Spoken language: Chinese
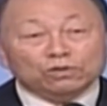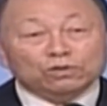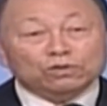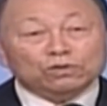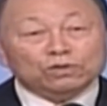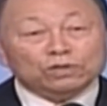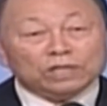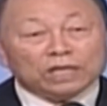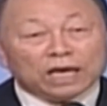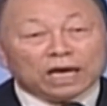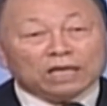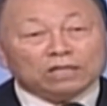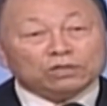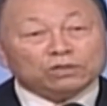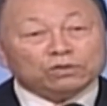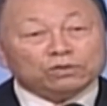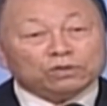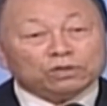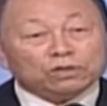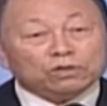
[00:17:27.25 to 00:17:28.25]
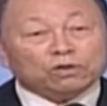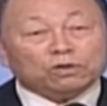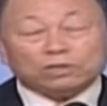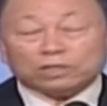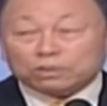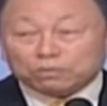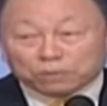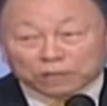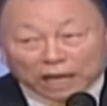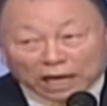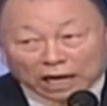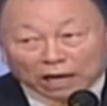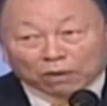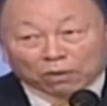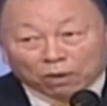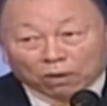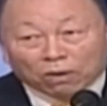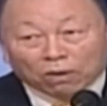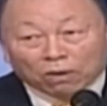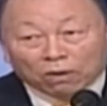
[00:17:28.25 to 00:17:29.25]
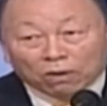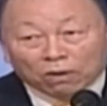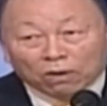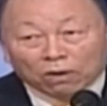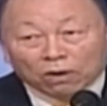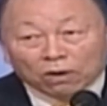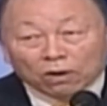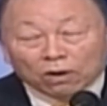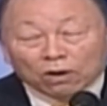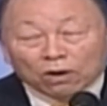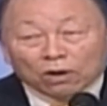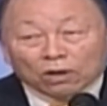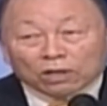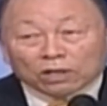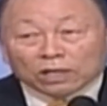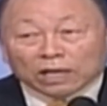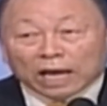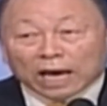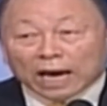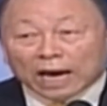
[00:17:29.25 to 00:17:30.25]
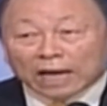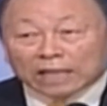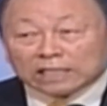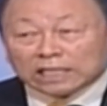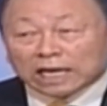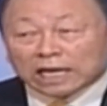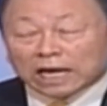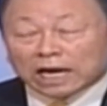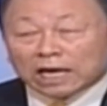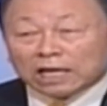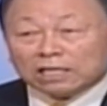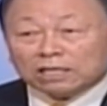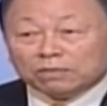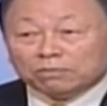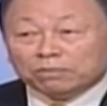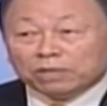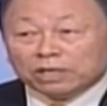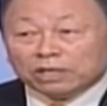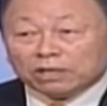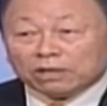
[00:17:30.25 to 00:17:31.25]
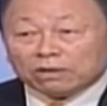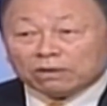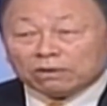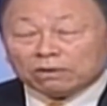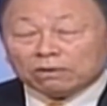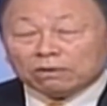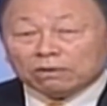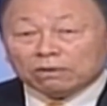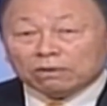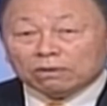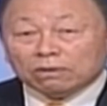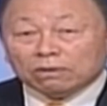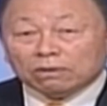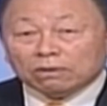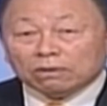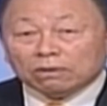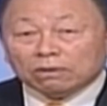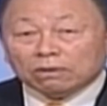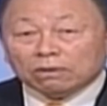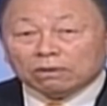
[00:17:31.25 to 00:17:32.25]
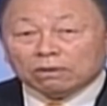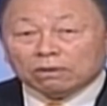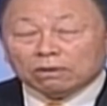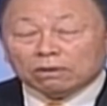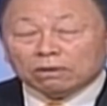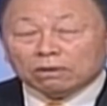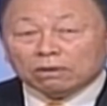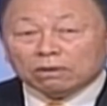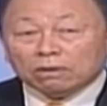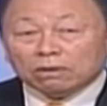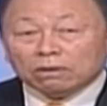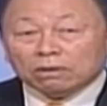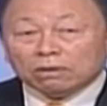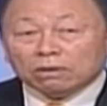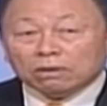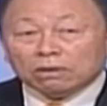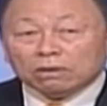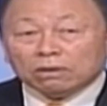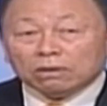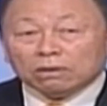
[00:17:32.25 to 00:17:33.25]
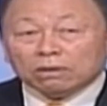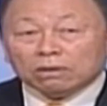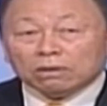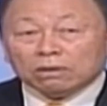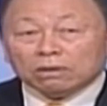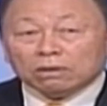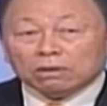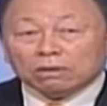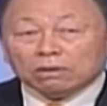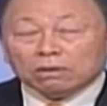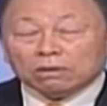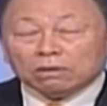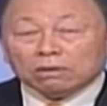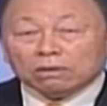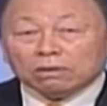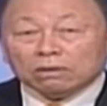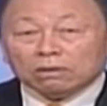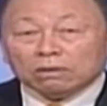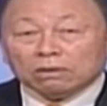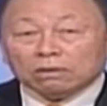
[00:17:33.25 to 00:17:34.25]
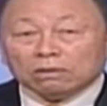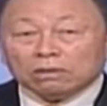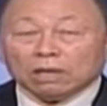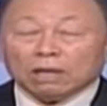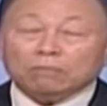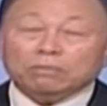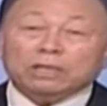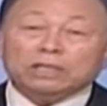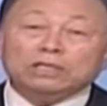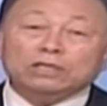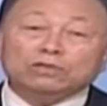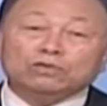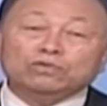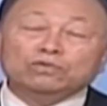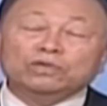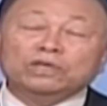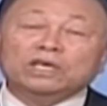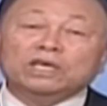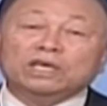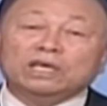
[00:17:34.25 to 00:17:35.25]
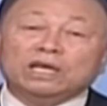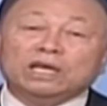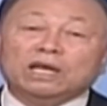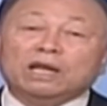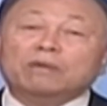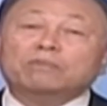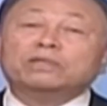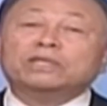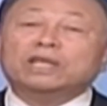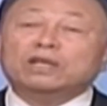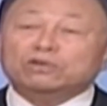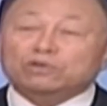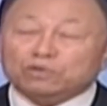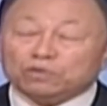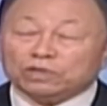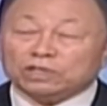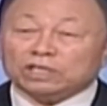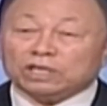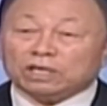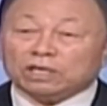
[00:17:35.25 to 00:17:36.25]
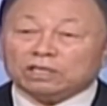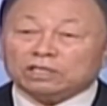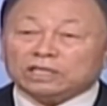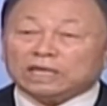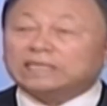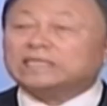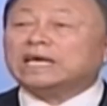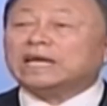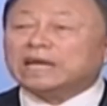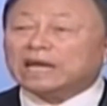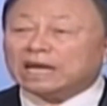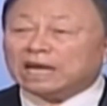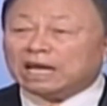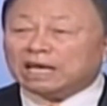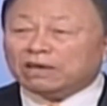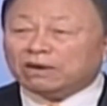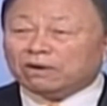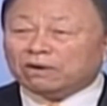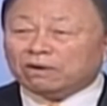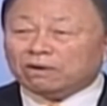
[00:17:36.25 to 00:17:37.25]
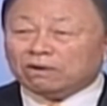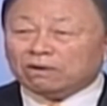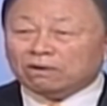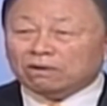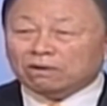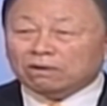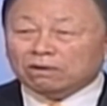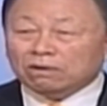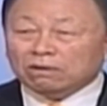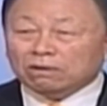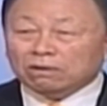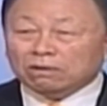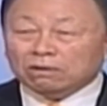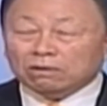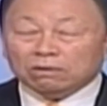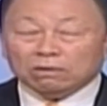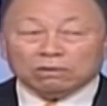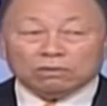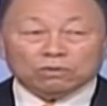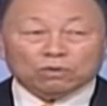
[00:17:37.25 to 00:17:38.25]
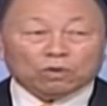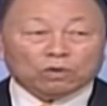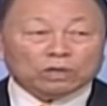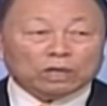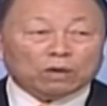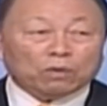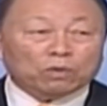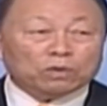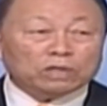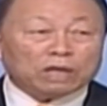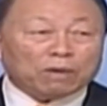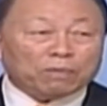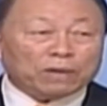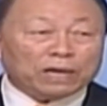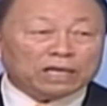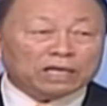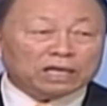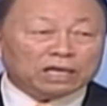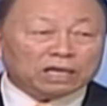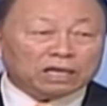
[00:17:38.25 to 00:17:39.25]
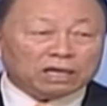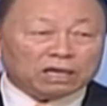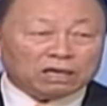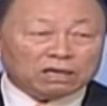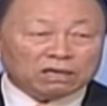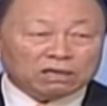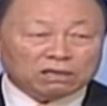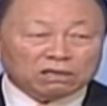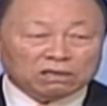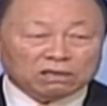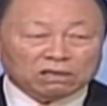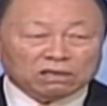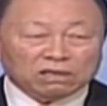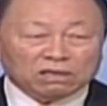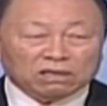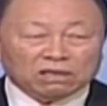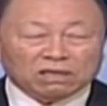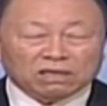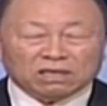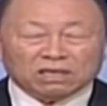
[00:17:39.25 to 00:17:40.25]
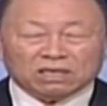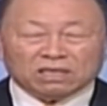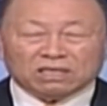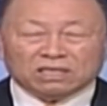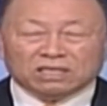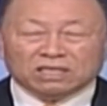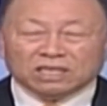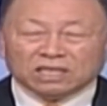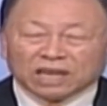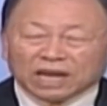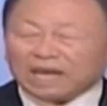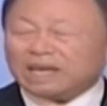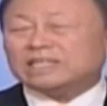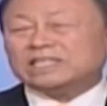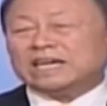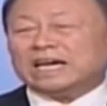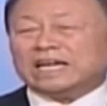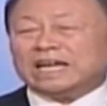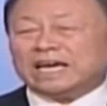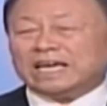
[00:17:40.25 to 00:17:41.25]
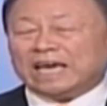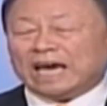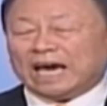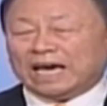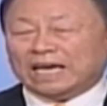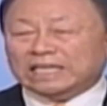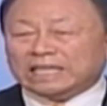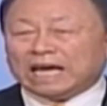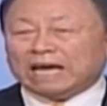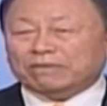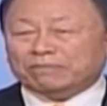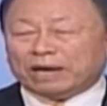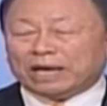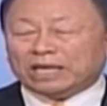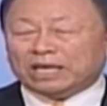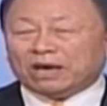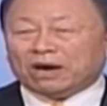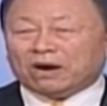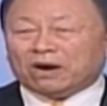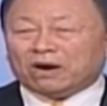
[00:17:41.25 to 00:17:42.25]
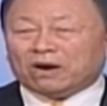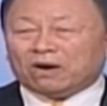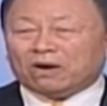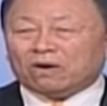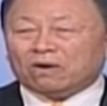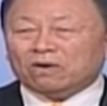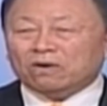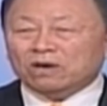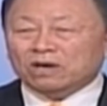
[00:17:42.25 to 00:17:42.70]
约翰福音十四到十三节，在这话语里，上帝说跨过的是主耶稣基督十字架。那么我们要跨过的是什么？天天冒死啊！我们依靠自己来做的话，可以天天冒死吗？